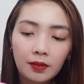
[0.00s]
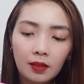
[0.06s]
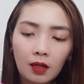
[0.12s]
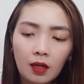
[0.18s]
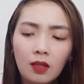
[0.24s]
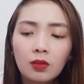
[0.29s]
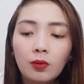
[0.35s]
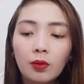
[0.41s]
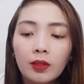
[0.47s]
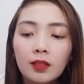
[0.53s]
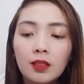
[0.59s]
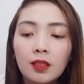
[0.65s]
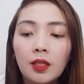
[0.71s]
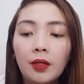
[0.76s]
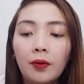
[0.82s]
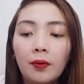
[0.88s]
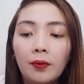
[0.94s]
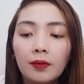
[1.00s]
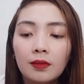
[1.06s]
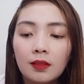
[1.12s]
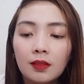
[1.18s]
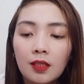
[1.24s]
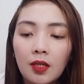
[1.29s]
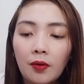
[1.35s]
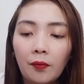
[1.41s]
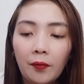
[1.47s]
ano, ste
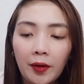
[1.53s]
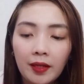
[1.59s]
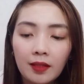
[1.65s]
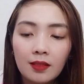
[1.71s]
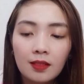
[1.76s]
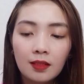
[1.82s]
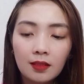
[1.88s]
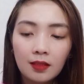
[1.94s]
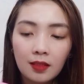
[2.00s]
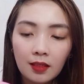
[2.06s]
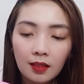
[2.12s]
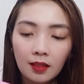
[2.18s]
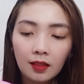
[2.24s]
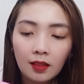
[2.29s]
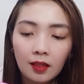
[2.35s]
stearate C,